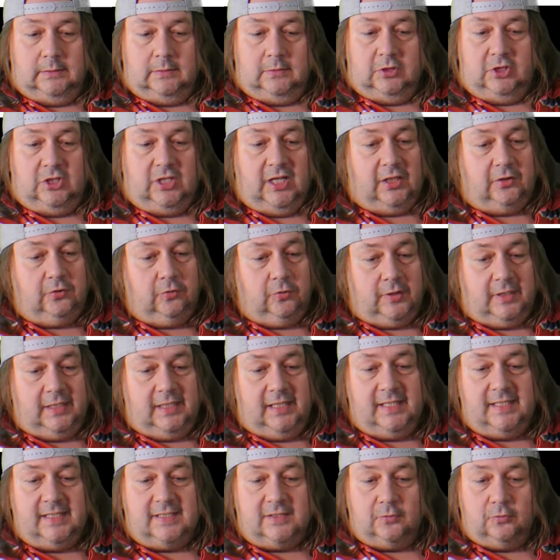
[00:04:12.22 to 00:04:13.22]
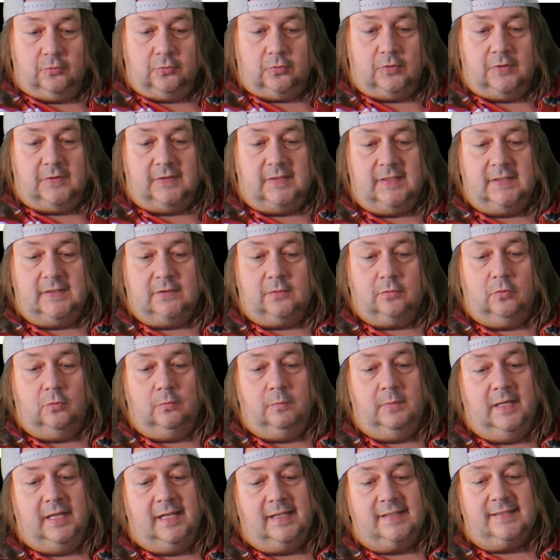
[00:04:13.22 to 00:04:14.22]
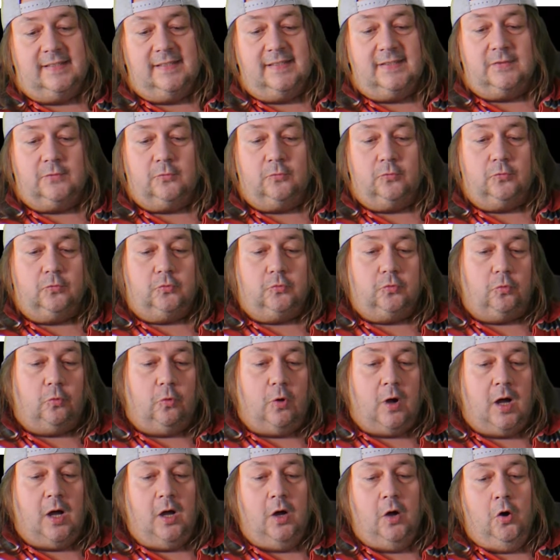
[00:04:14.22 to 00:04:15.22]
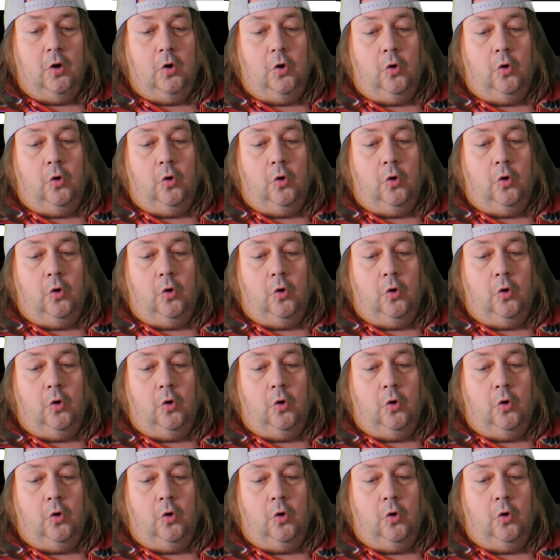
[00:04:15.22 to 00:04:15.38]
J'ai adoré les autres saisons, mais la saison 3,